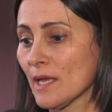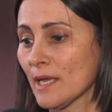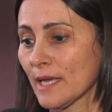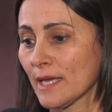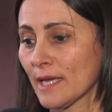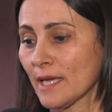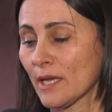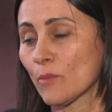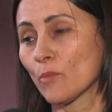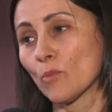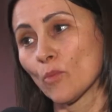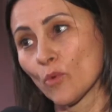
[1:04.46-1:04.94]

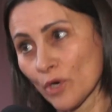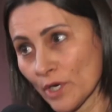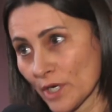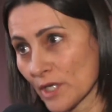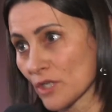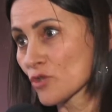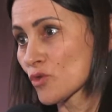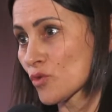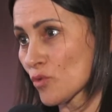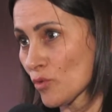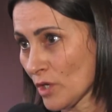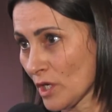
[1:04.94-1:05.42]
eh,
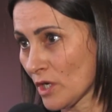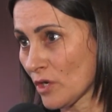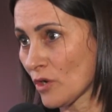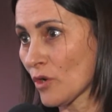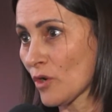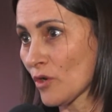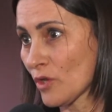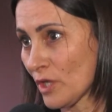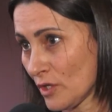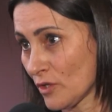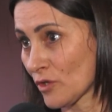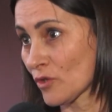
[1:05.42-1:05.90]
muere su
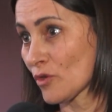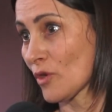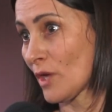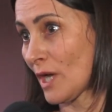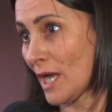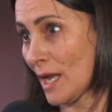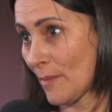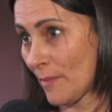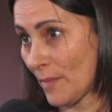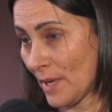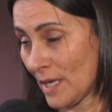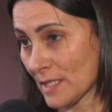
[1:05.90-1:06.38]
hijo dentro
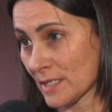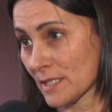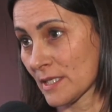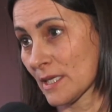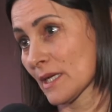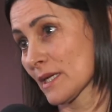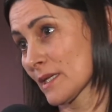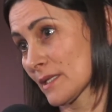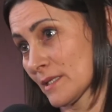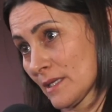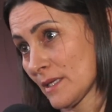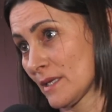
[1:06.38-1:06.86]
de la
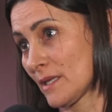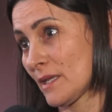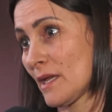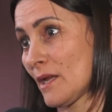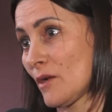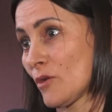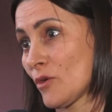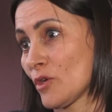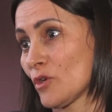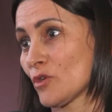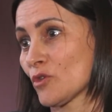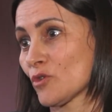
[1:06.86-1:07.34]
panza, que
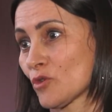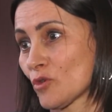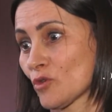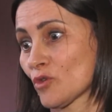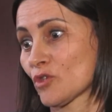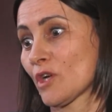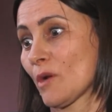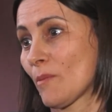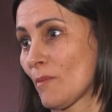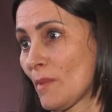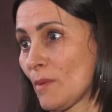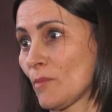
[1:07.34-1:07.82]
sería lo que
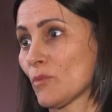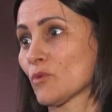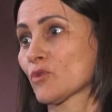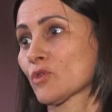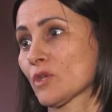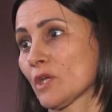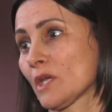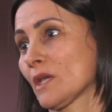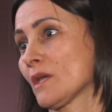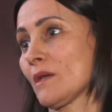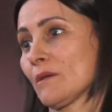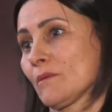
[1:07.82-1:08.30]
nosotros
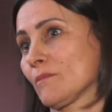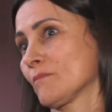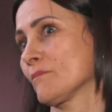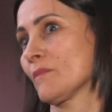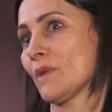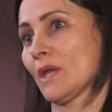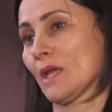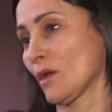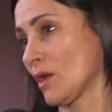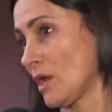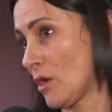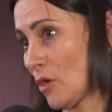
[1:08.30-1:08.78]
llamamos eh,
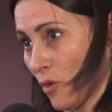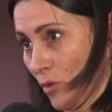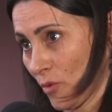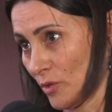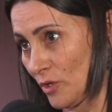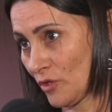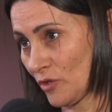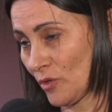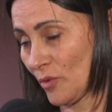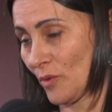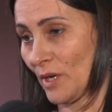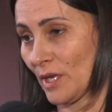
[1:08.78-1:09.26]
el
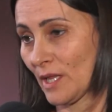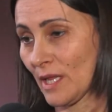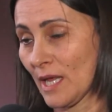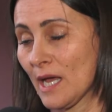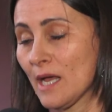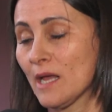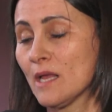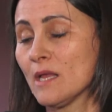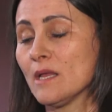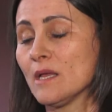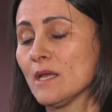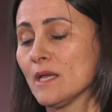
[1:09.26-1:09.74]
óbito,
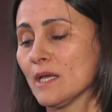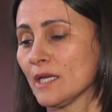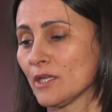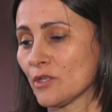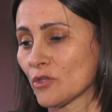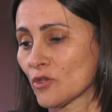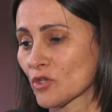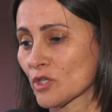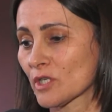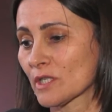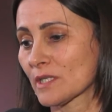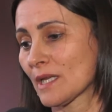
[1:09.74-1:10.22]
¿verdad?
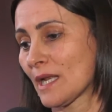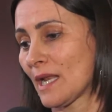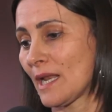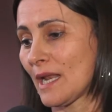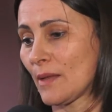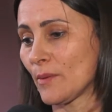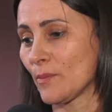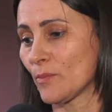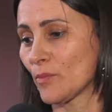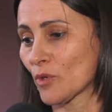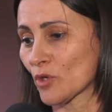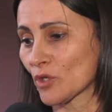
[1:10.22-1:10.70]
Entonces
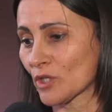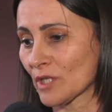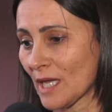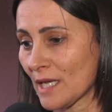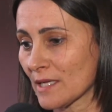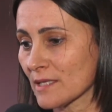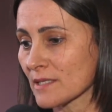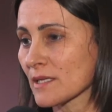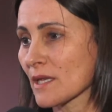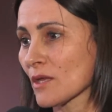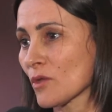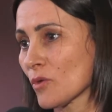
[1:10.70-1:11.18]
la
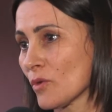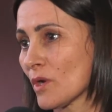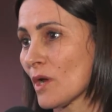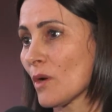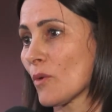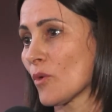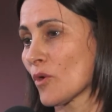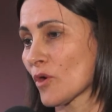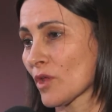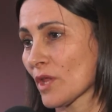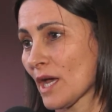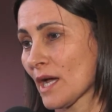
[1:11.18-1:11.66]
importancia de un
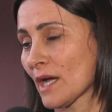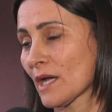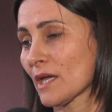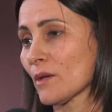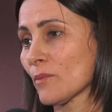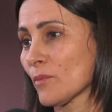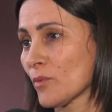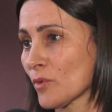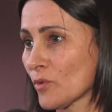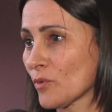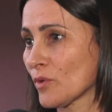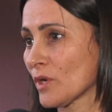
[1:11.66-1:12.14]

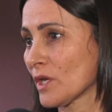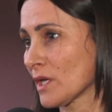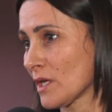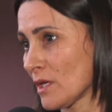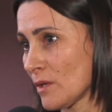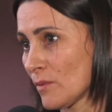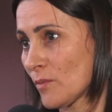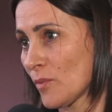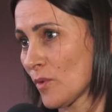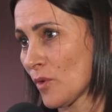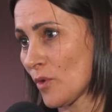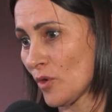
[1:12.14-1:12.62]
abordaje por un
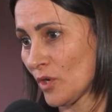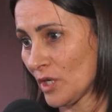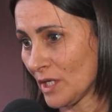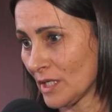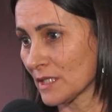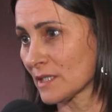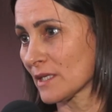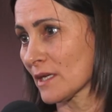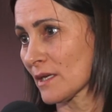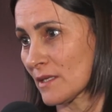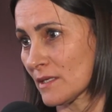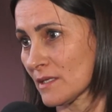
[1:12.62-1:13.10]
equipo
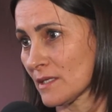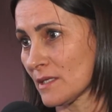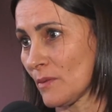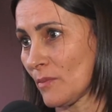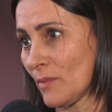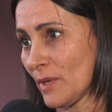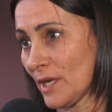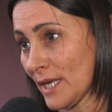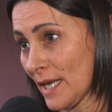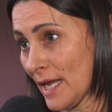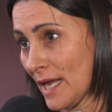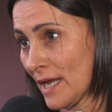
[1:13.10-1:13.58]

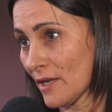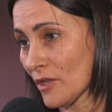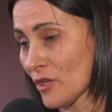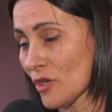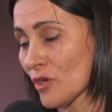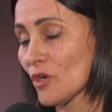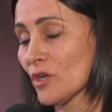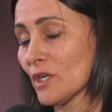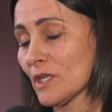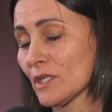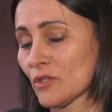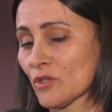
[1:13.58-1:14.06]

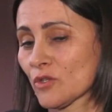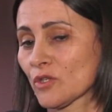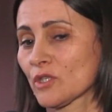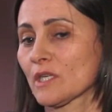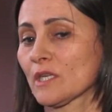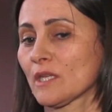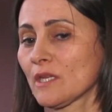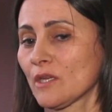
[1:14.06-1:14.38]
interdisciplinario, entonces